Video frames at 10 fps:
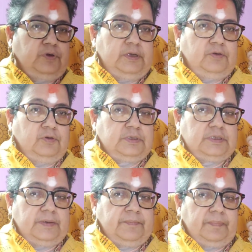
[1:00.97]
তৈরি
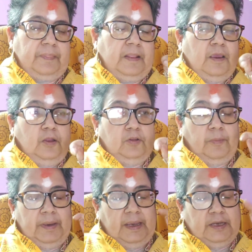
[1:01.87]
করছে
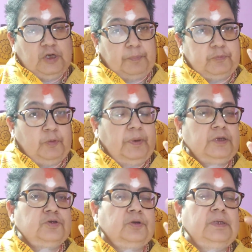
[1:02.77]
তবে এই
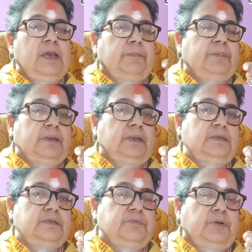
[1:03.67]
সপ্তমের শনি আপনাদের
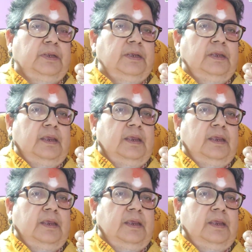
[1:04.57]
জীবনে